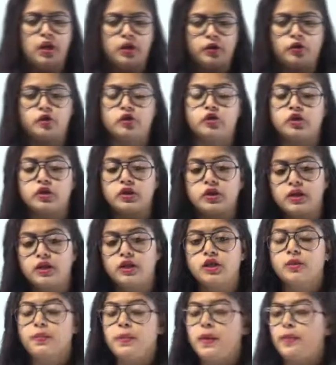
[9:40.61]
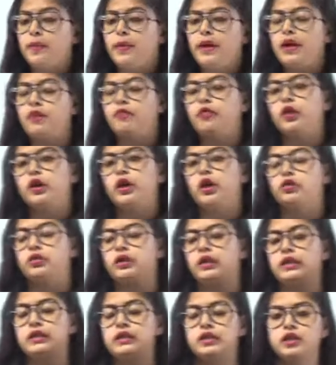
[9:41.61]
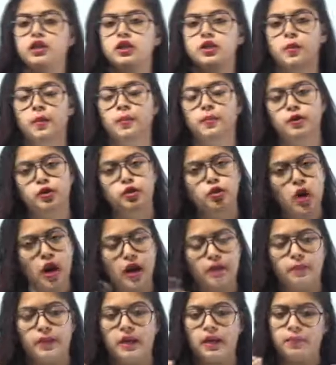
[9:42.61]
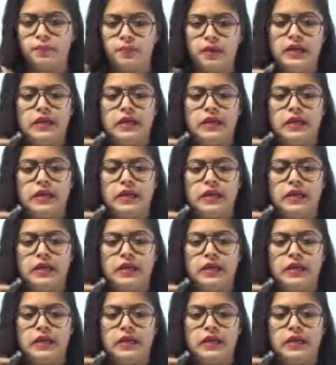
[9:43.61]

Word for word: तो जो रिसर्च पेपर है वो क्या होता है रिसर्च पेपर जो मतलब